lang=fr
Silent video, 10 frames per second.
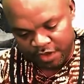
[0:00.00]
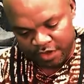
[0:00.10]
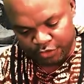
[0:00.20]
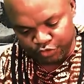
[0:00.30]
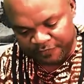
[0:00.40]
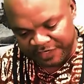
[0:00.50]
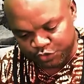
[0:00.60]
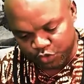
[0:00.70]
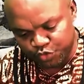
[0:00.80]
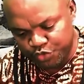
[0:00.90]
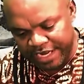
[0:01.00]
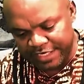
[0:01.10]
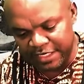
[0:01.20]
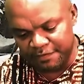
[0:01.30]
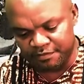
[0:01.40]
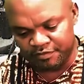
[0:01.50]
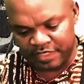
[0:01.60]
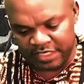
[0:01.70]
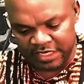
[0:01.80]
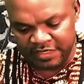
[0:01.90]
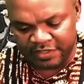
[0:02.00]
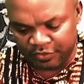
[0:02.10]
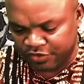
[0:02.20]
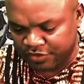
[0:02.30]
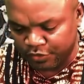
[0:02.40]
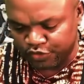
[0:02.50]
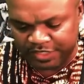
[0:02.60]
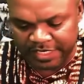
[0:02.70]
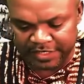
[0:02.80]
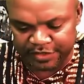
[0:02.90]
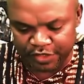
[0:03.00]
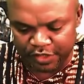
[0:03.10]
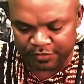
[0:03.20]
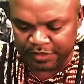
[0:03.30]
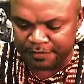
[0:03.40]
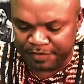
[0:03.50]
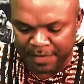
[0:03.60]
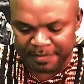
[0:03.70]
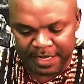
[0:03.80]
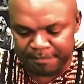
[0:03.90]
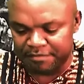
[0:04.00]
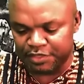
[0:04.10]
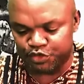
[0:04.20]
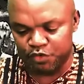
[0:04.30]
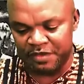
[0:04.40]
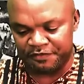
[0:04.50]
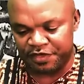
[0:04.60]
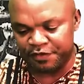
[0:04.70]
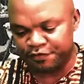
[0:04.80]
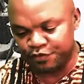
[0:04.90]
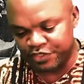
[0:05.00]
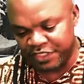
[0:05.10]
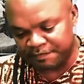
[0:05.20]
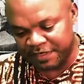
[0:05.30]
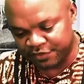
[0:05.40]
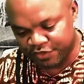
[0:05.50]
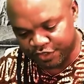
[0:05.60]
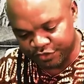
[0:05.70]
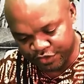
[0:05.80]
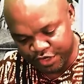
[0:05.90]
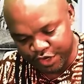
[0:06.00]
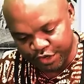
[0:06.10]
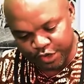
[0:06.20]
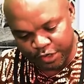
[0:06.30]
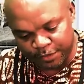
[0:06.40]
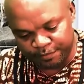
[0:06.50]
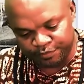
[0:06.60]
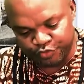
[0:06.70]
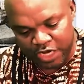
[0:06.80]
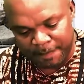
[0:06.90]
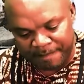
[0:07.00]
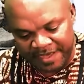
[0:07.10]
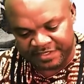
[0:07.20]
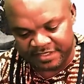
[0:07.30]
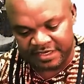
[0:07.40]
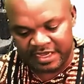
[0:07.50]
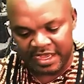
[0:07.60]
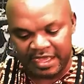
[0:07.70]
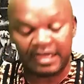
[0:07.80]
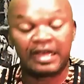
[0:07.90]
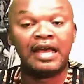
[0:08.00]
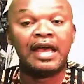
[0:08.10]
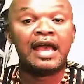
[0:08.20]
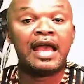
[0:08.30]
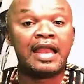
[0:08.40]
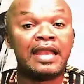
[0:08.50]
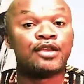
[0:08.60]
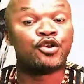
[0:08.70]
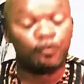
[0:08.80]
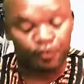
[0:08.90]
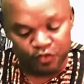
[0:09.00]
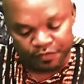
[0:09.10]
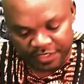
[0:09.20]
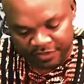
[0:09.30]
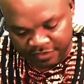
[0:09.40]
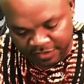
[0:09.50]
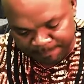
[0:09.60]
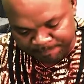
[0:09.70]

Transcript: quand de façon unanime ils encensent quelqu'un, eh bien, mesdames, messieurs, méfiez-vous de cette personne comme de la peste, car elle est compromise.